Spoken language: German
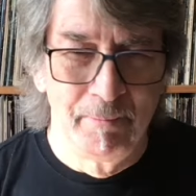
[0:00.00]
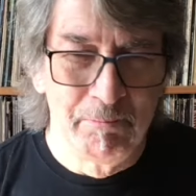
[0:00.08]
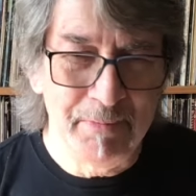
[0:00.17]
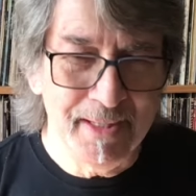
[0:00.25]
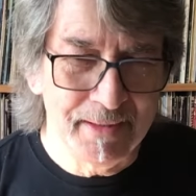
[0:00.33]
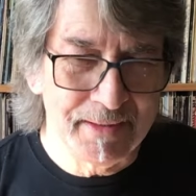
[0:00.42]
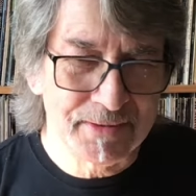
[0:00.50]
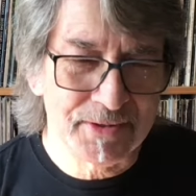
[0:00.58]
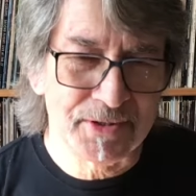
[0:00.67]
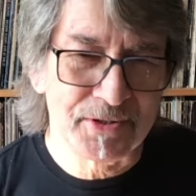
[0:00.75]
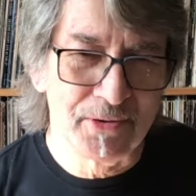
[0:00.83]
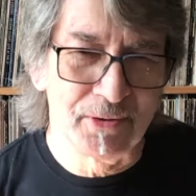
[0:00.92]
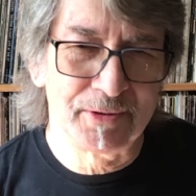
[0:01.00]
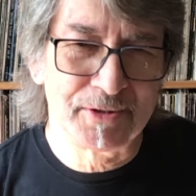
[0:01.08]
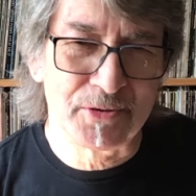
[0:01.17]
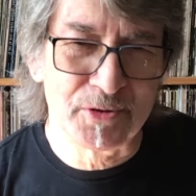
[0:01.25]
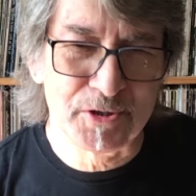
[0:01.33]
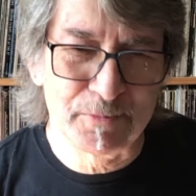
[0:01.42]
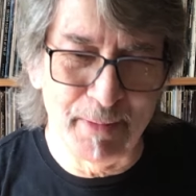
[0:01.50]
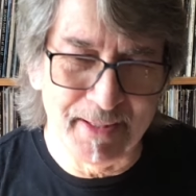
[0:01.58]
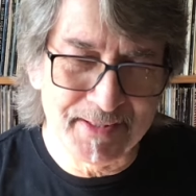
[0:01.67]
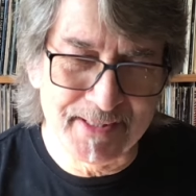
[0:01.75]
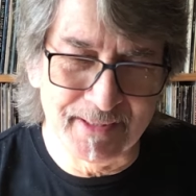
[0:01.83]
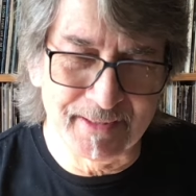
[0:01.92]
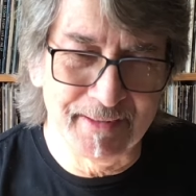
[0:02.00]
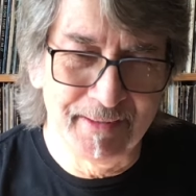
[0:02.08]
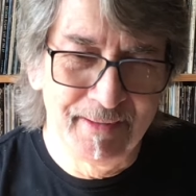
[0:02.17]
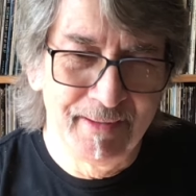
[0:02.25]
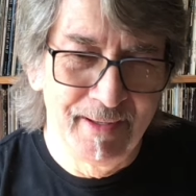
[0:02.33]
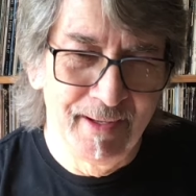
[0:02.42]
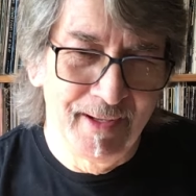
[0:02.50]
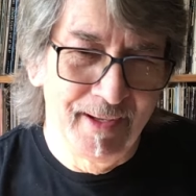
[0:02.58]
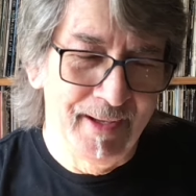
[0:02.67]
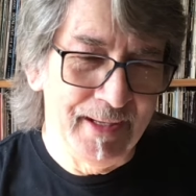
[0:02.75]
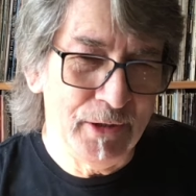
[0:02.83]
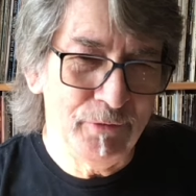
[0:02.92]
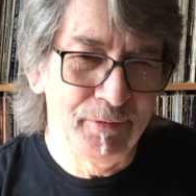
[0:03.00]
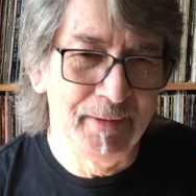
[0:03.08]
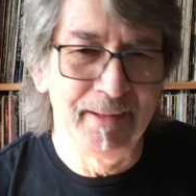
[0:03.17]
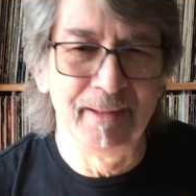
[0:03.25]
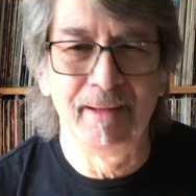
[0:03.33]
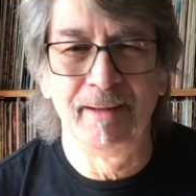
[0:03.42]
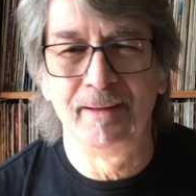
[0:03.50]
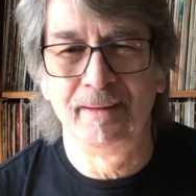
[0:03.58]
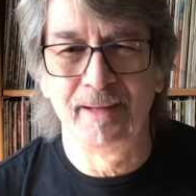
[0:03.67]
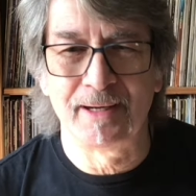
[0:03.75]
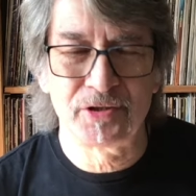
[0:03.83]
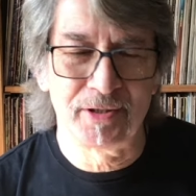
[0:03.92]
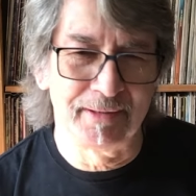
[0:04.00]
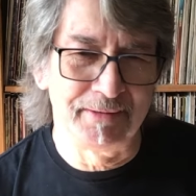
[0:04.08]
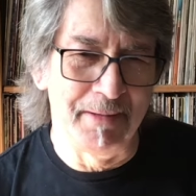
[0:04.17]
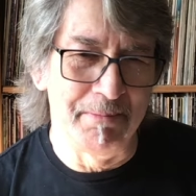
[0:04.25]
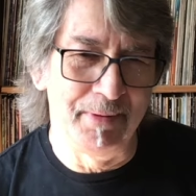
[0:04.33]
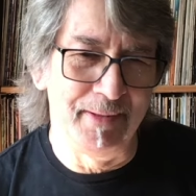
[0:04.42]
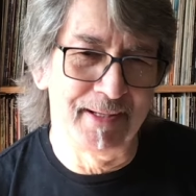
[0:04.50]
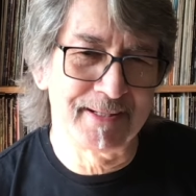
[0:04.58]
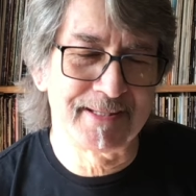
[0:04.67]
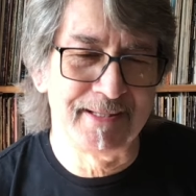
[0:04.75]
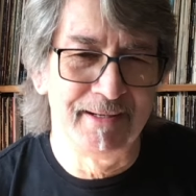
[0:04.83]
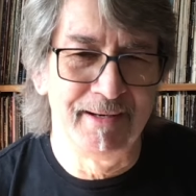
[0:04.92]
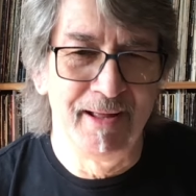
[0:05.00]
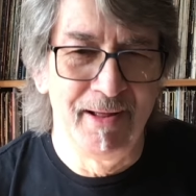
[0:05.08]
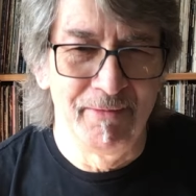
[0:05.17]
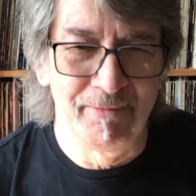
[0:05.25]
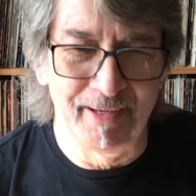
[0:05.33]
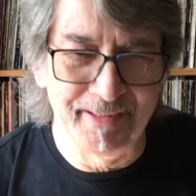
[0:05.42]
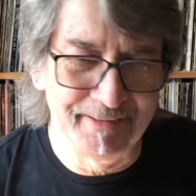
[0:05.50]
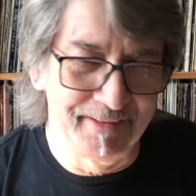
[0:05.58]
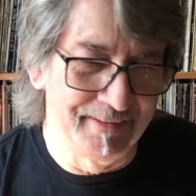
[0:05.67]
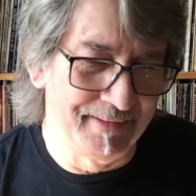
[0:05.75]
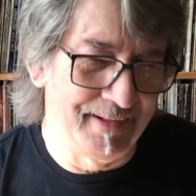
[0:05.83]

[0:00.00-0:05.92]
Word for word: Mir ist es noch zu spacig. Ich finde äh, Ashra Temple erst in weiteren